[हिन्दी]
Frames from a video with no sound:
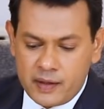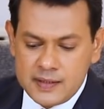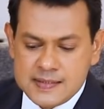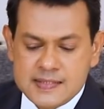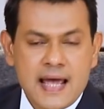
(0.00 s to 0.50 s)

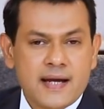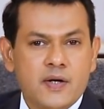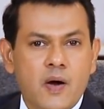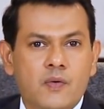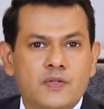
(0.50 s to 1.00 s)
इस
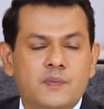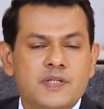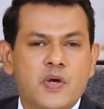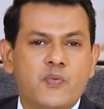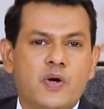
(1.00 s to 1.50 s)
सेकंड हाउस में
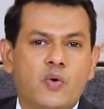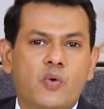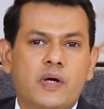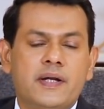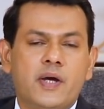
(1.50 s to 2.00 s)
से
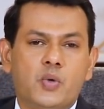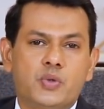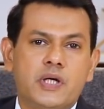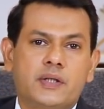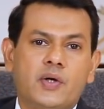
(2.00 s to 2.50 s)
वर्गों के लिए
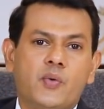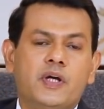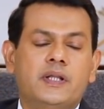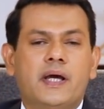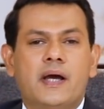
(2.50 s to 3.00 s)
गुज़रते
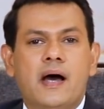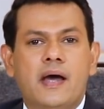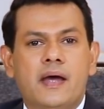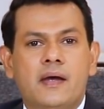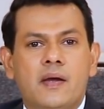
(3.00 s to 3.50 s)
हुए देखा
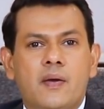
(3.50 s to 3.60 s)
है